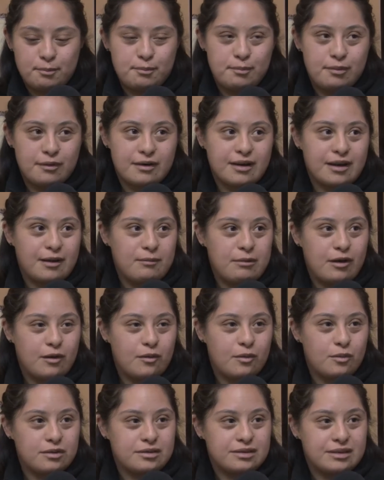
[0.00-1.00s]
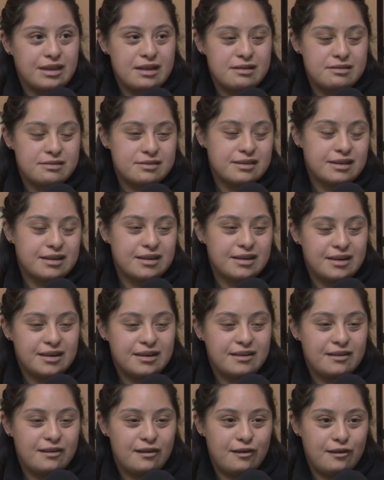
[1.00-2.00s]
Porque me gusta
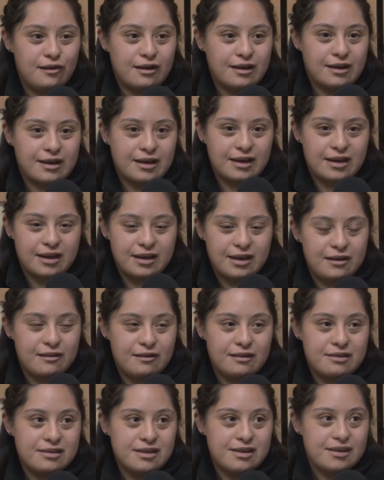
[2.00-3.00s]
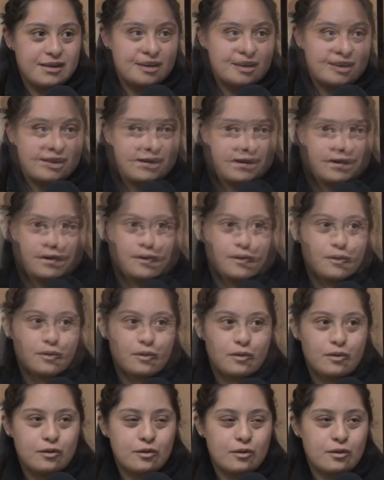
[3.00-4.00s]
hacer lo que quiero hacer,
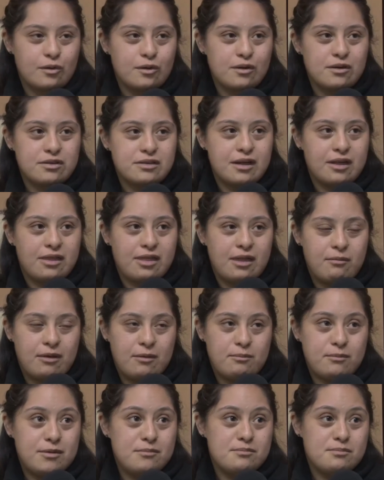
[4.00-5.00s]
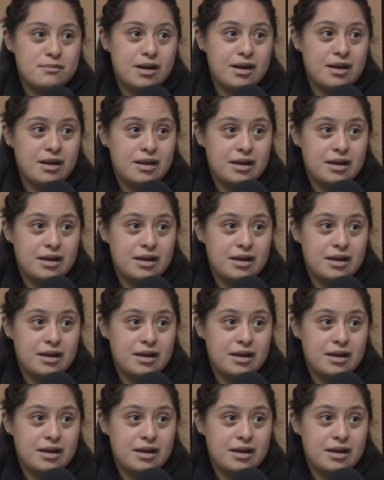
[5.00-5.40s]
orgullosa de mí misma